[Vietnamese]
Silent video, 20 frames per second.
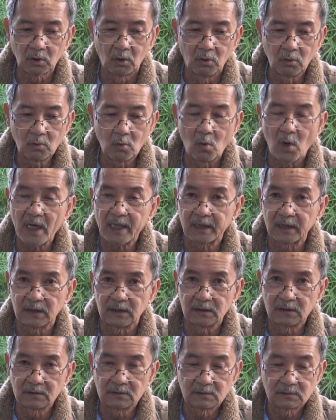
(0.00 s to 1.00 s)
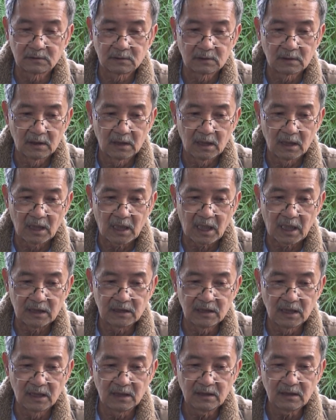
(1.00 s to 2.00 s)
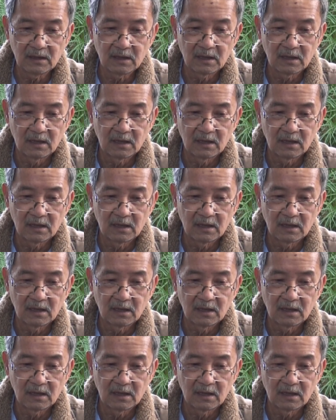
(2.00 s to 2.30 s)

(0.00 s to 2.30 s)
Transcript: đối của Hoa Kỳ. Hãy nhớ,